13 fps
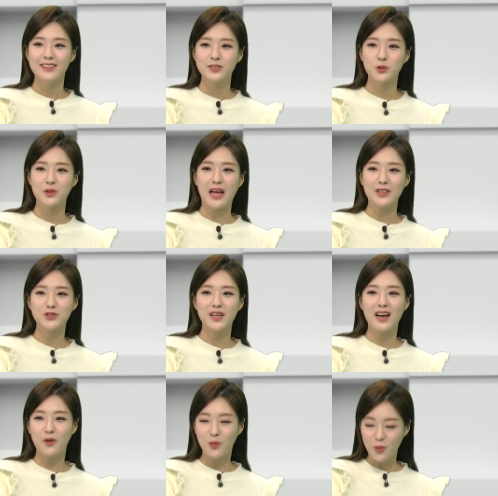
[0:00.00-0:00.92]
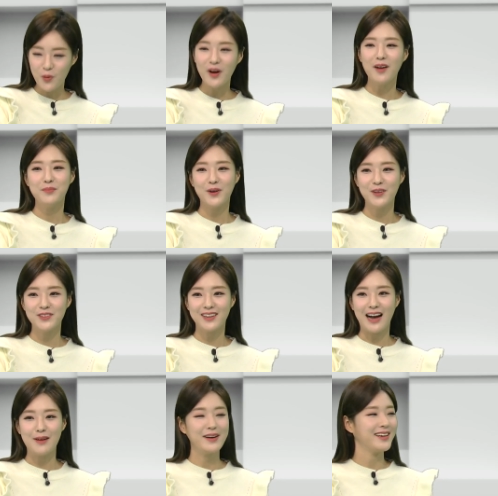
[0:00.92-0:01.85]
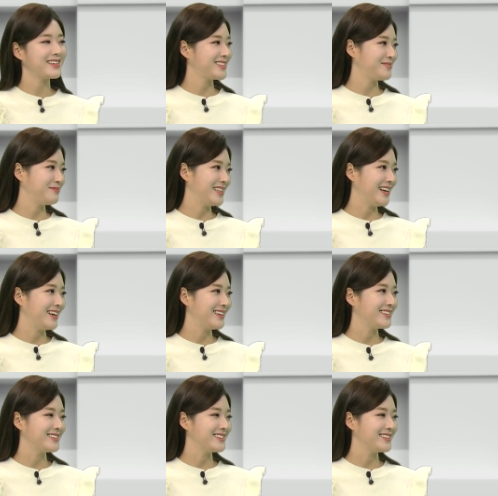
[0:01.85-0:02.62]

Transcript: 저도 나중에 꼭 한번 가봐야겠습니다.